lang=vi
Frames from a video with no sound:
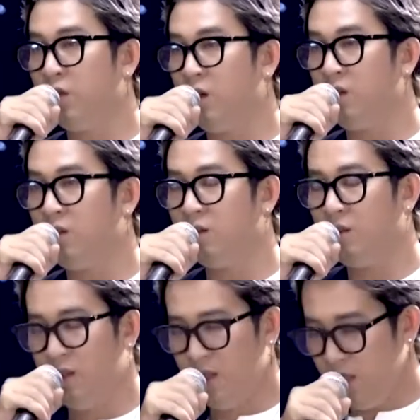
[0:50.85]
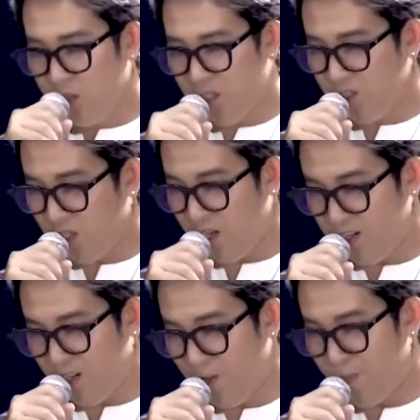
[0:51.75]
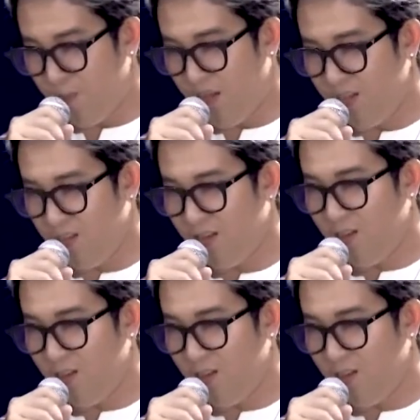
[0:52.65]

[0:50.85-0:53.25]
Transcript: nọ chắc chẳng gặp may